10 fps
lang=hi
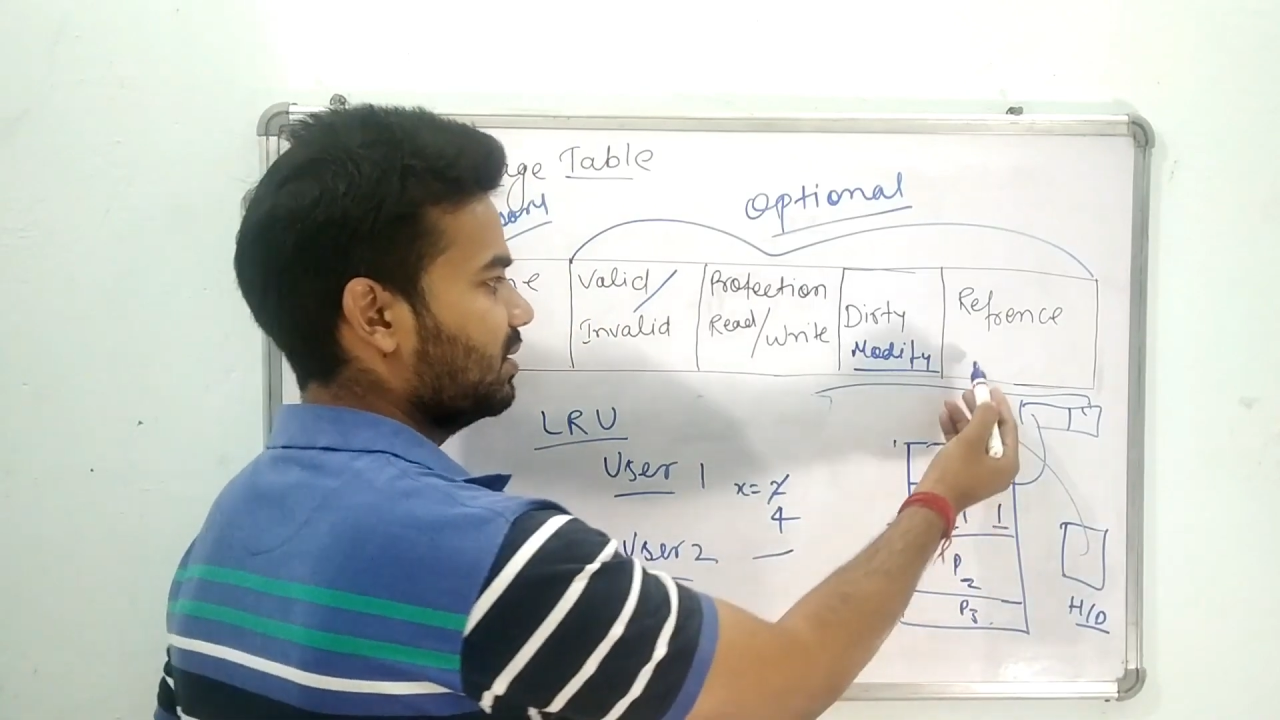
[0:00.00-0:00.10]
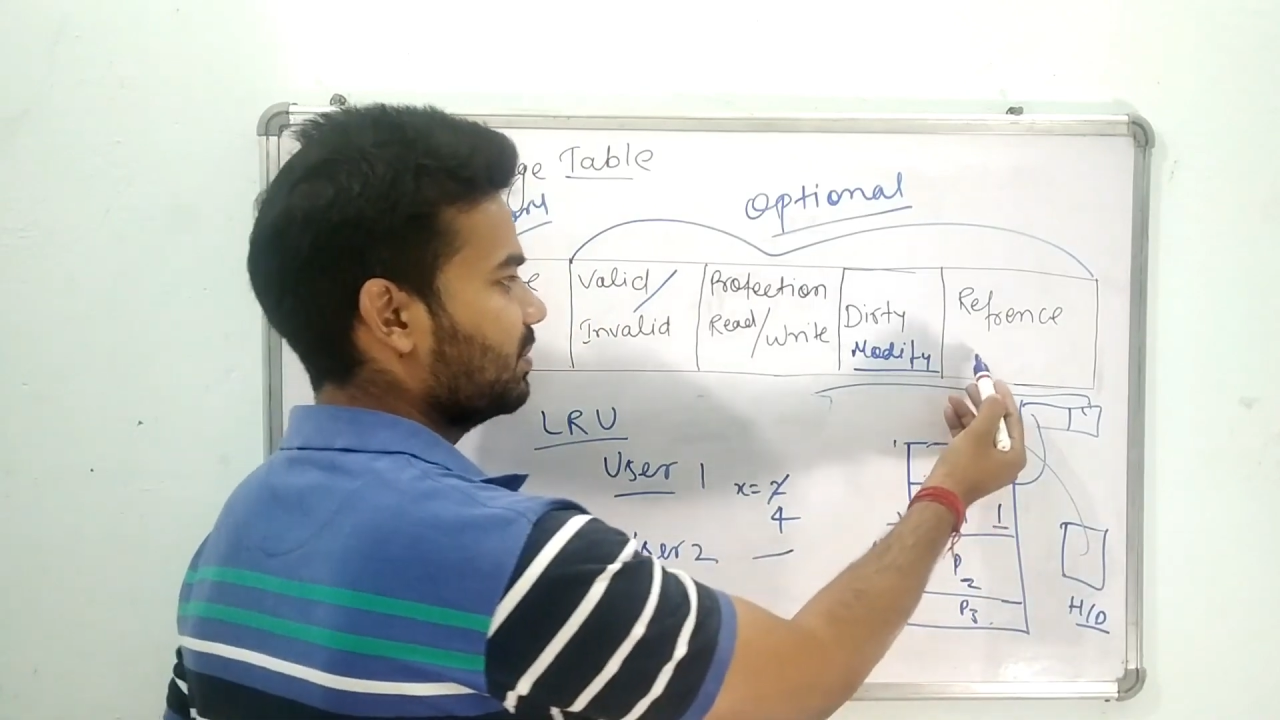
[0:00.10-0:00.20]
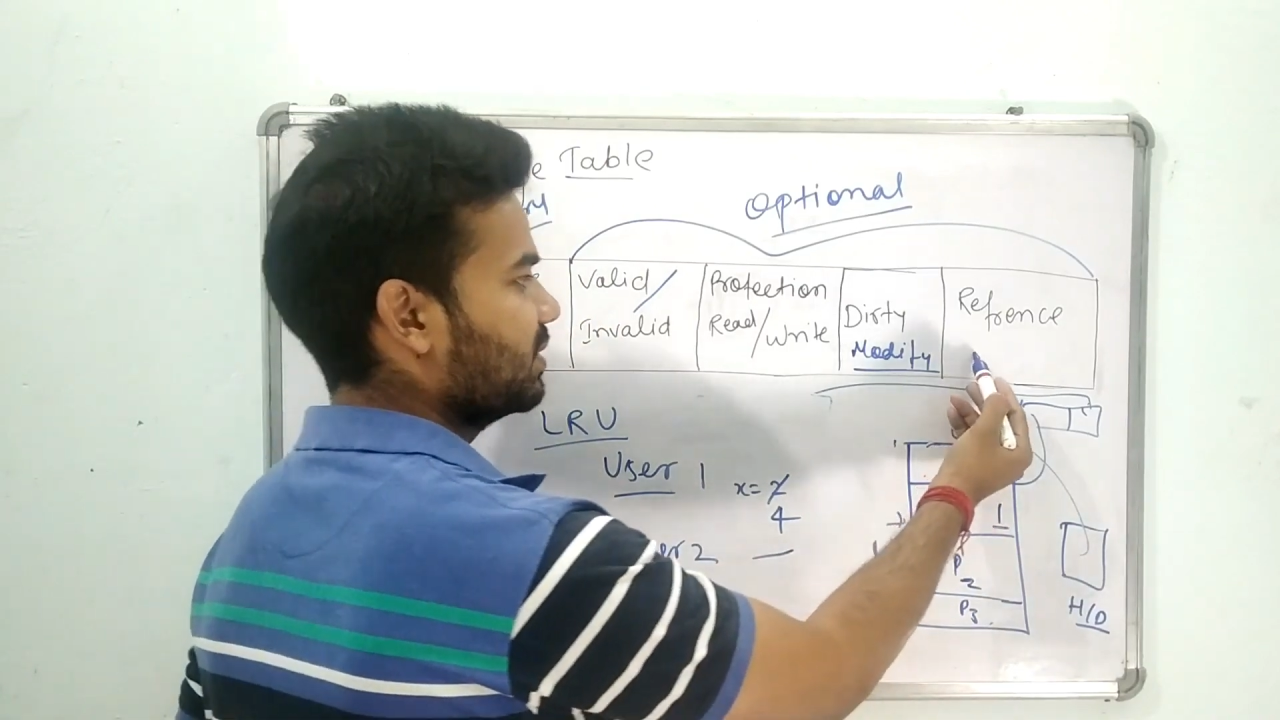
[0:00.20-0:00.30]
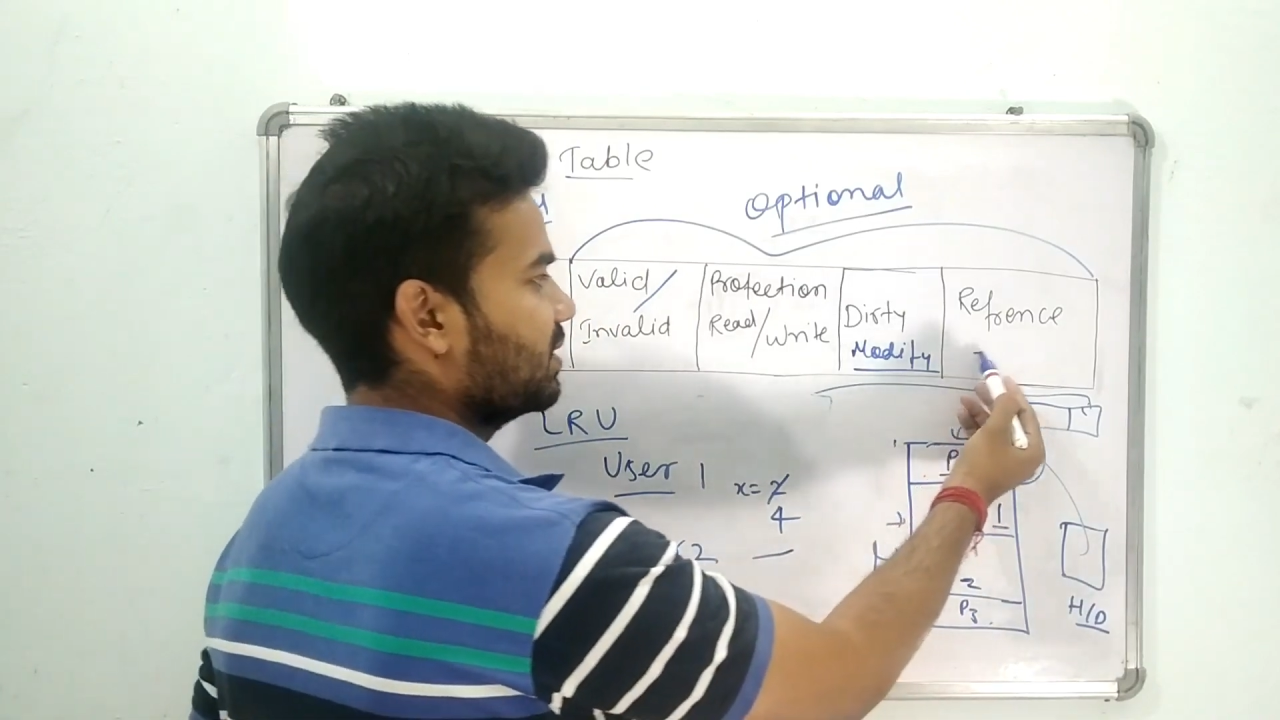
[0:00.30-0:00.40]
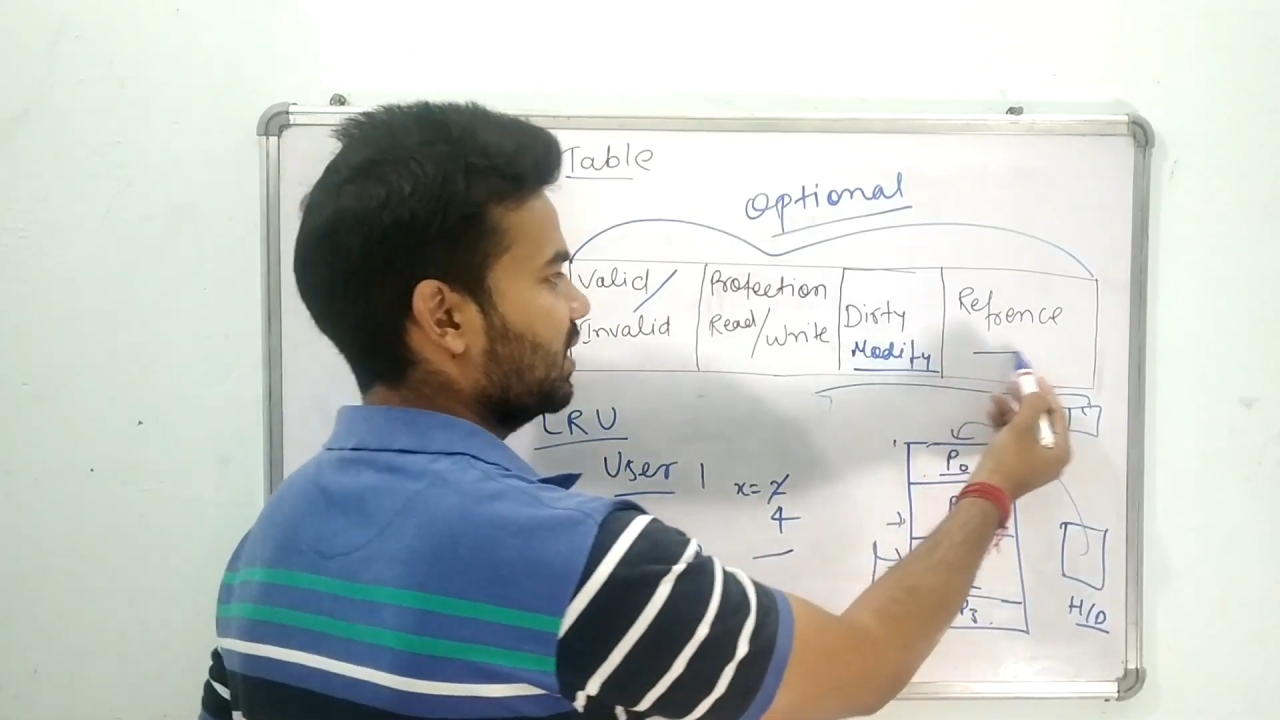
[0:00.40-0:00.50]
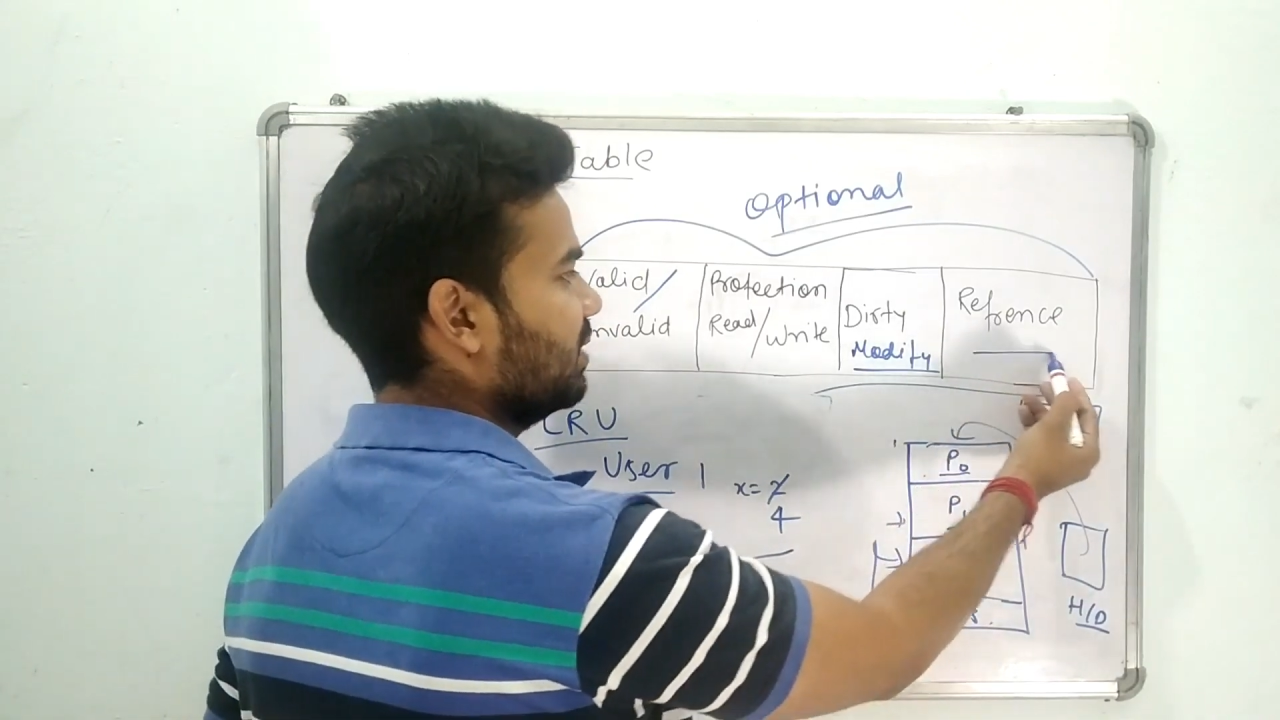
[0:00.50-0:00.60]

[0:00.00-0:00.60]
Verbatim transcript: सब किसके